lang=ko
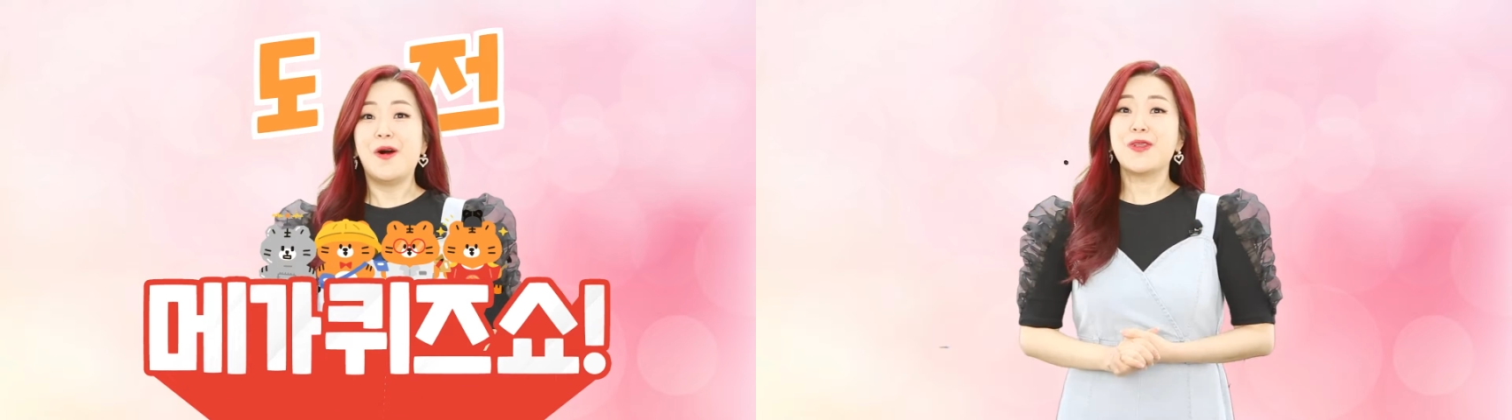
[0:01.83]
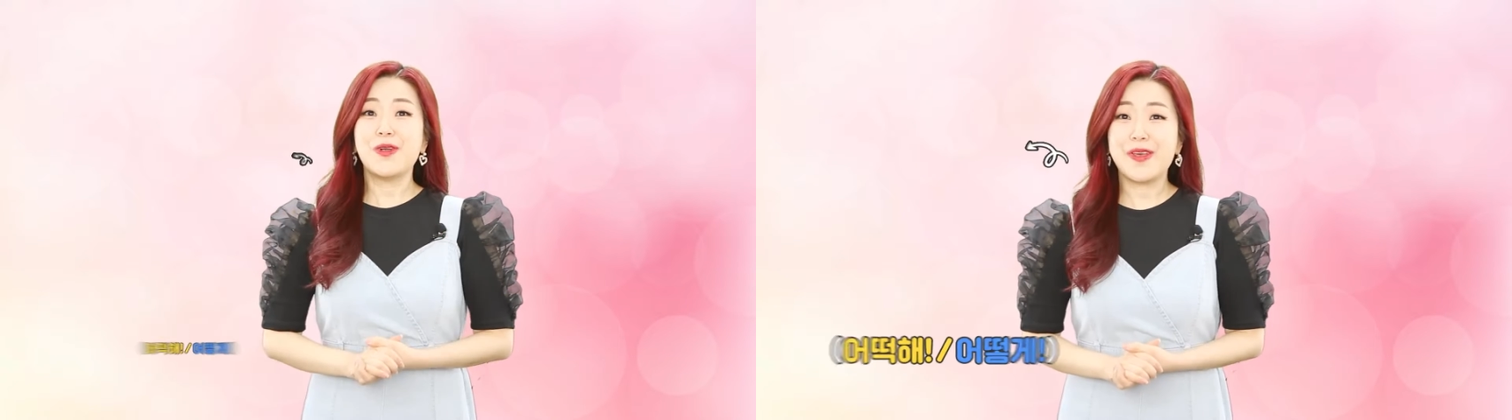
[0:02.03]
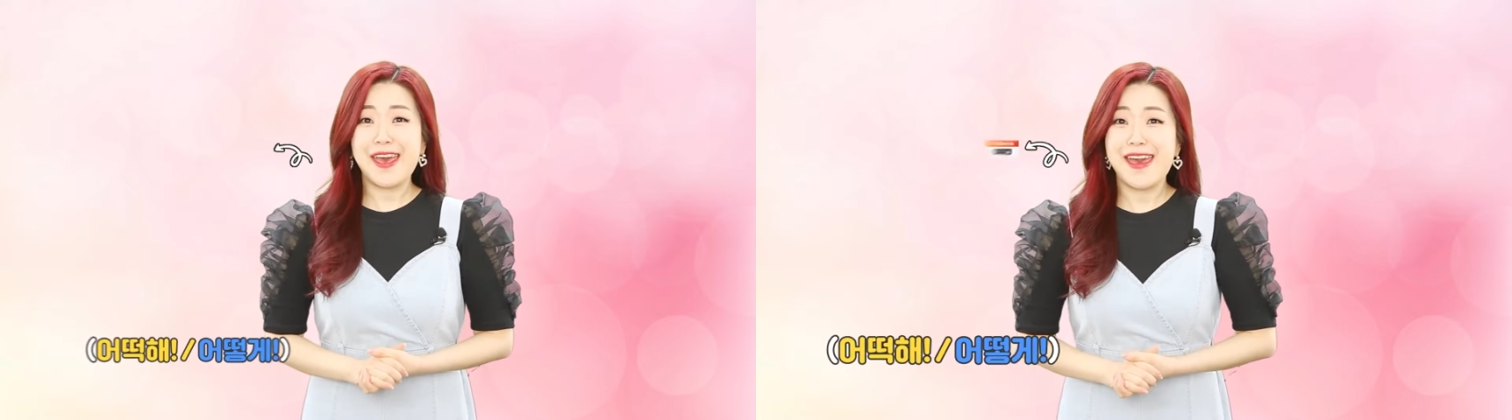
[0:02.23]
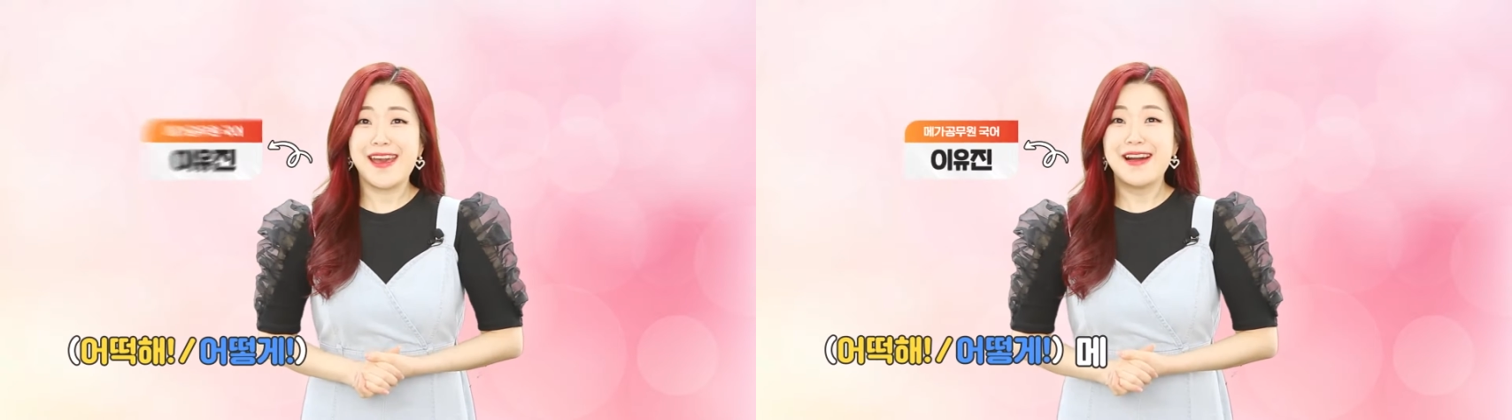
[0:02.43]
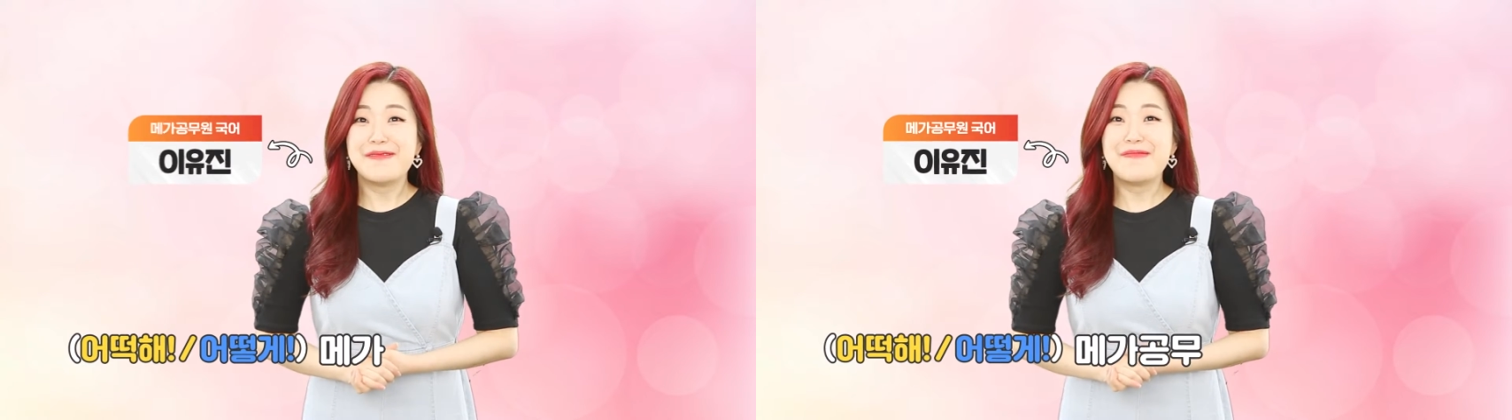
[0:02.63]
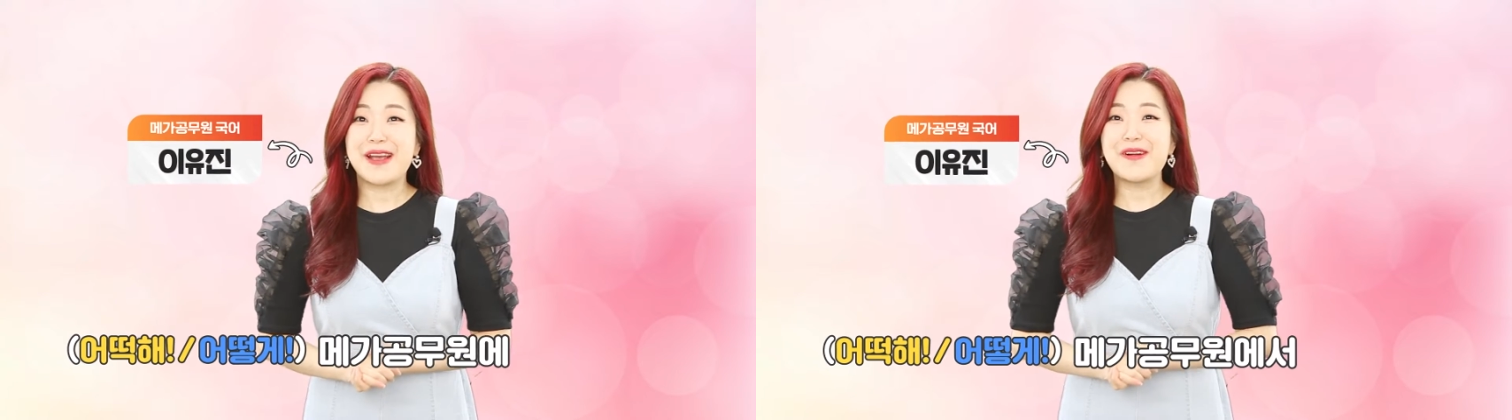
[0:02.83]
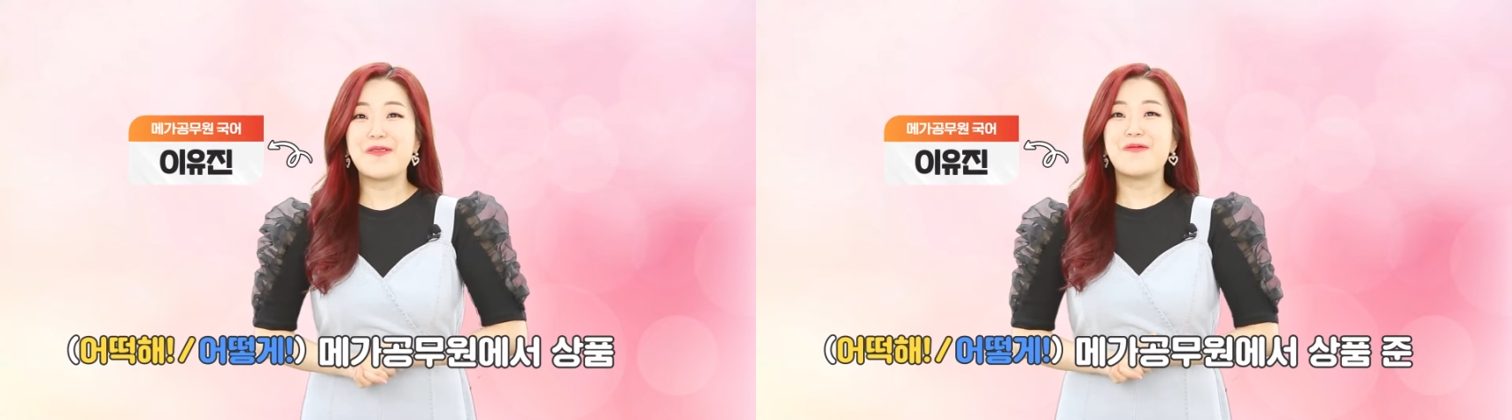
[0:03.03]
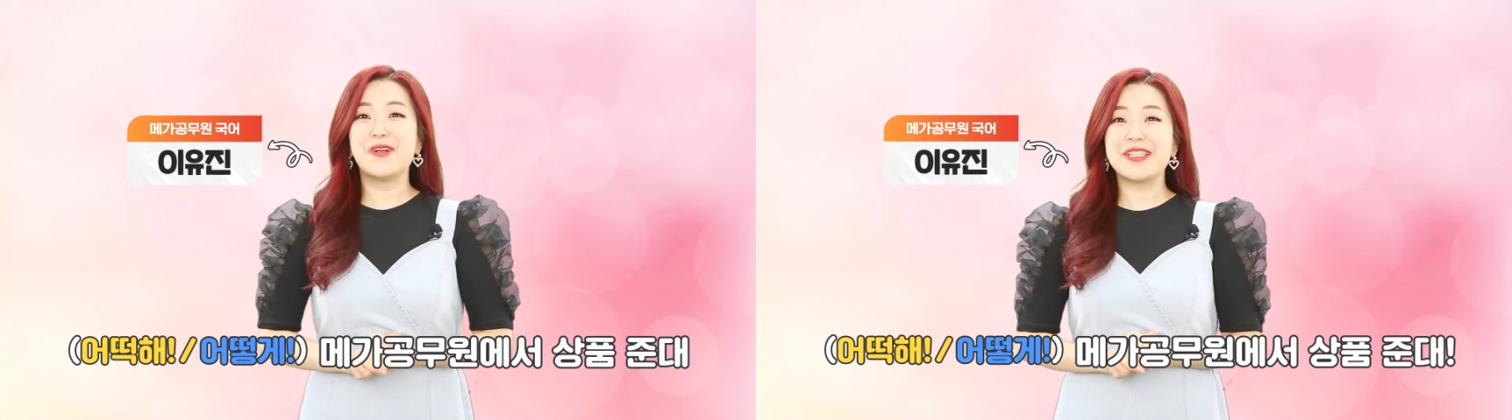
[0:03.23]
어떻게? 내가
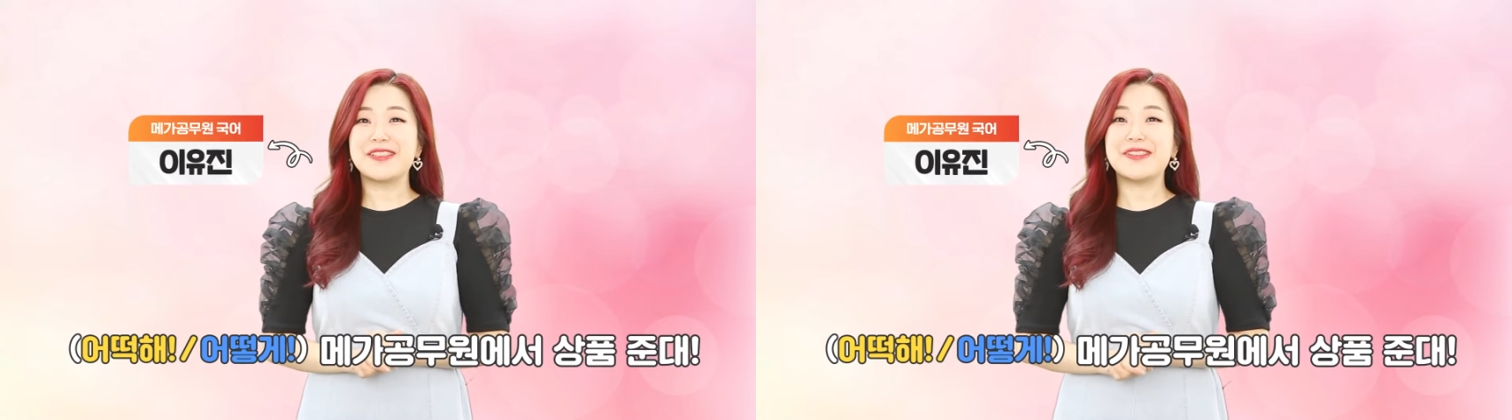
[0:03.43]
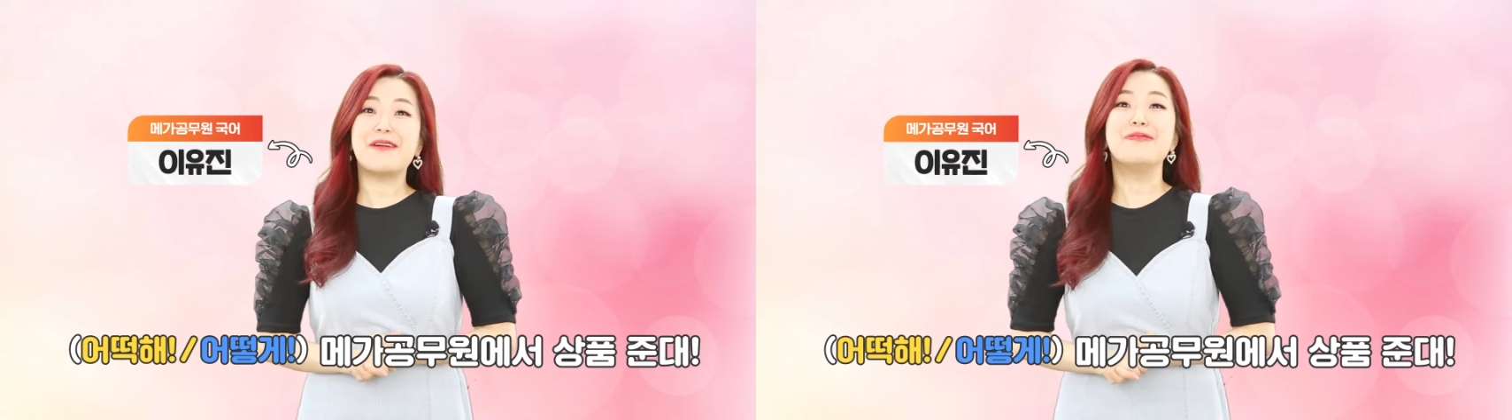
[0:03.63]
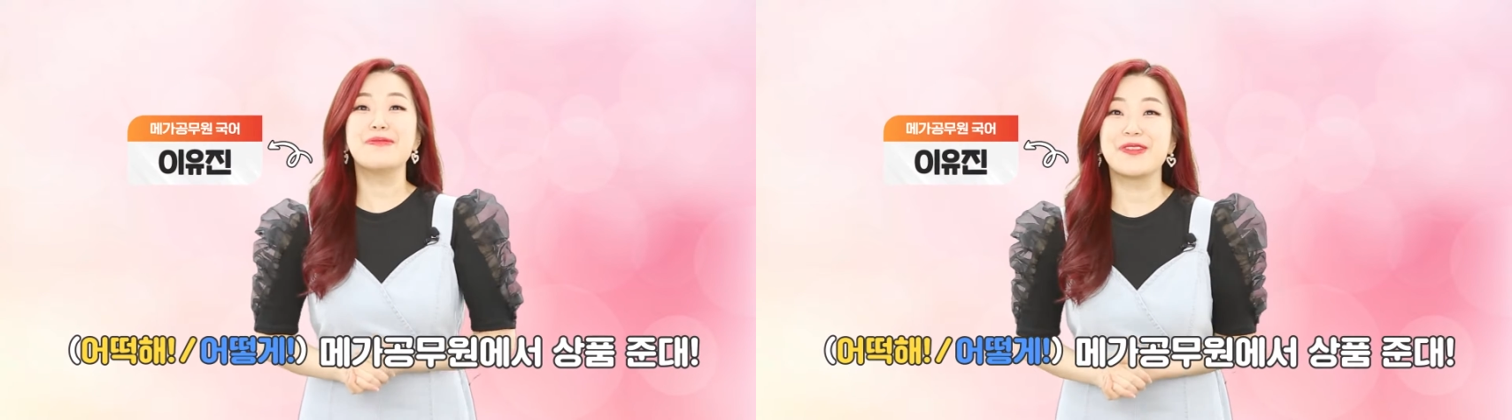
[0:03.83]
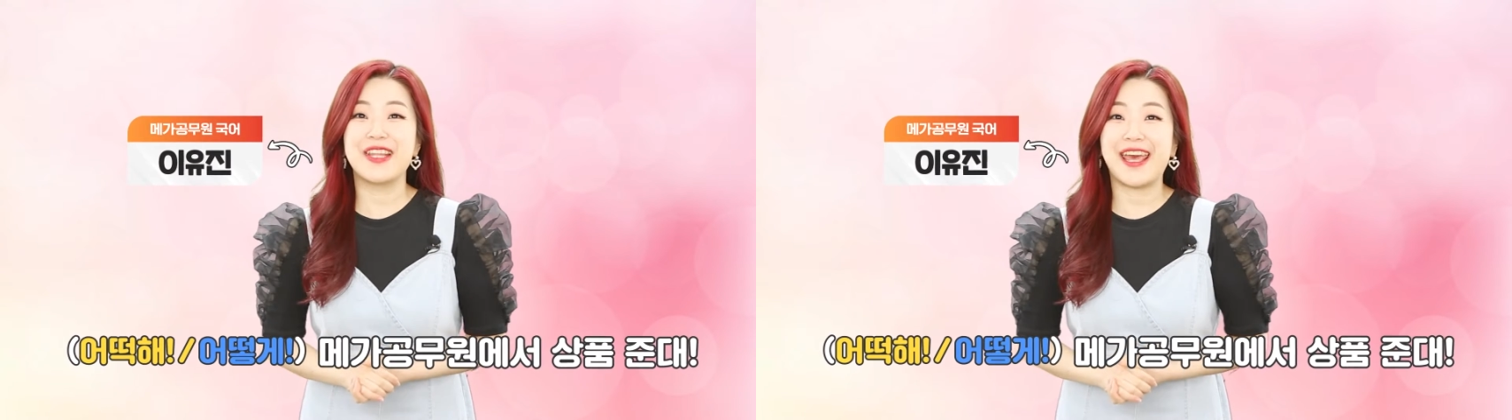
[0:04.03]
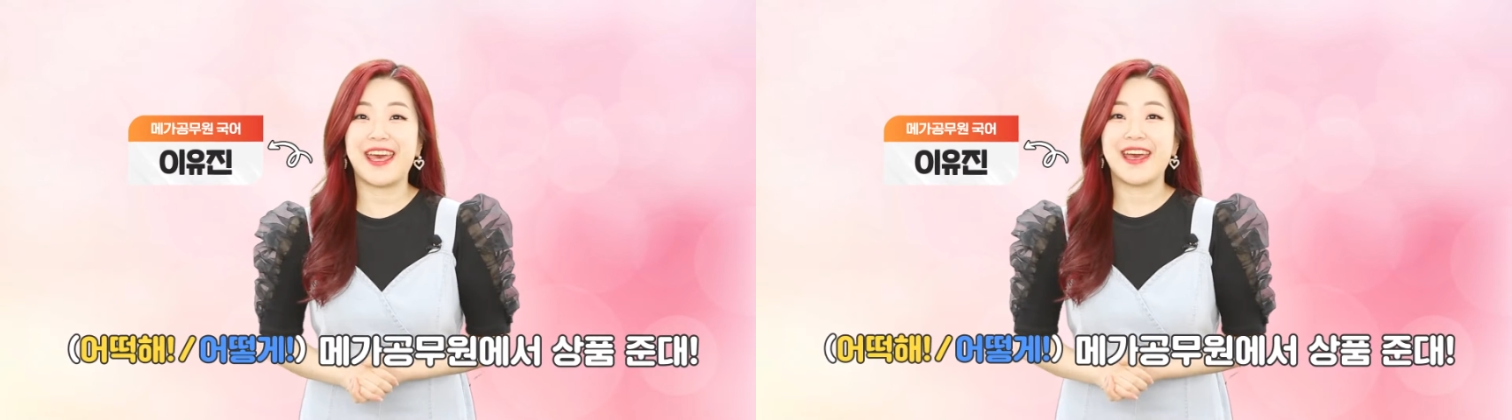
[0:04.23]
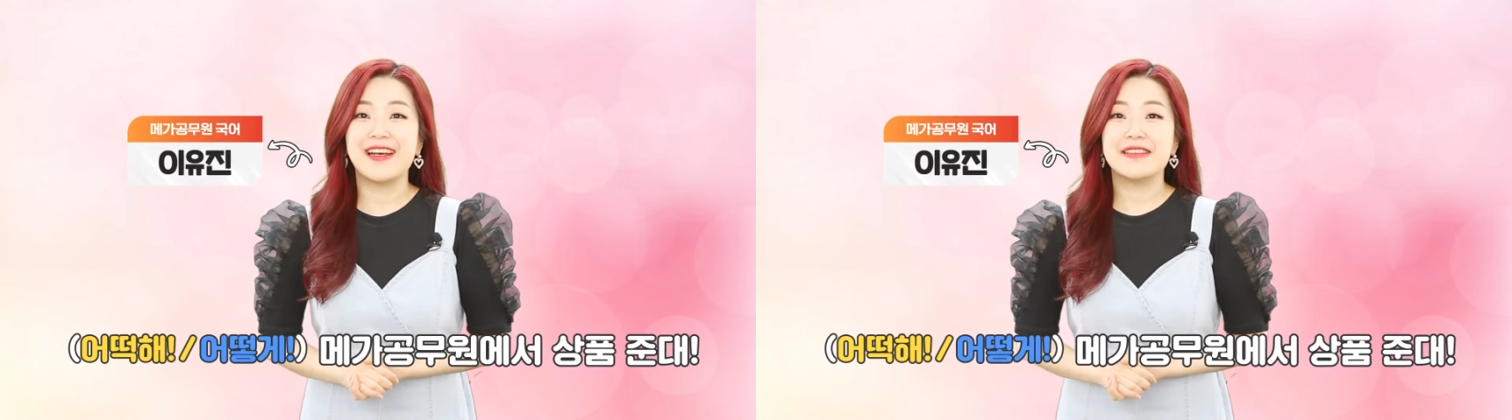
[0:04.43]
공무원에서 상품 준대.